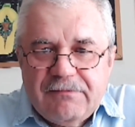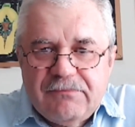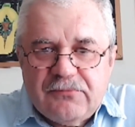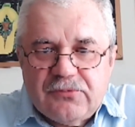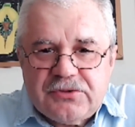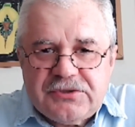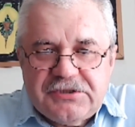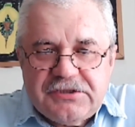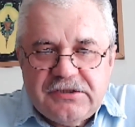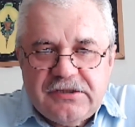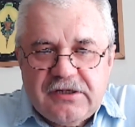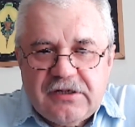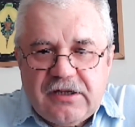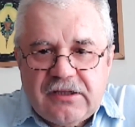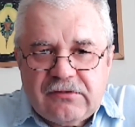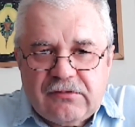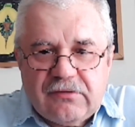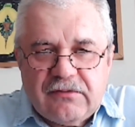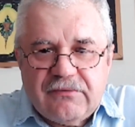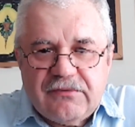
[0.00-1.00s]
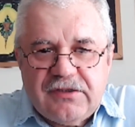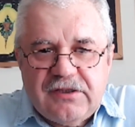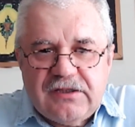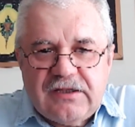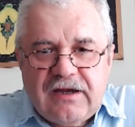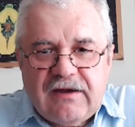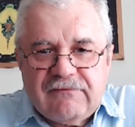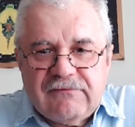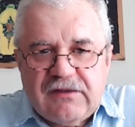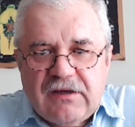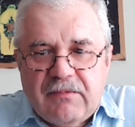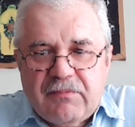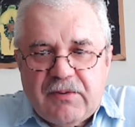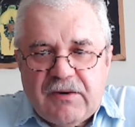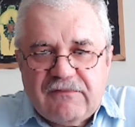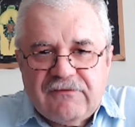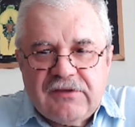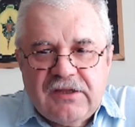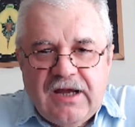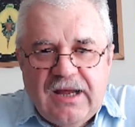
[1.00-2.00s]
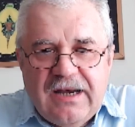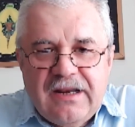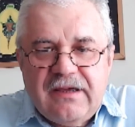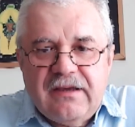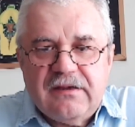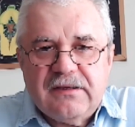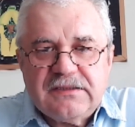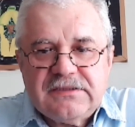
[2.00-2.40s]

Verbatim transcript: Мужчина, которого недавно оправдали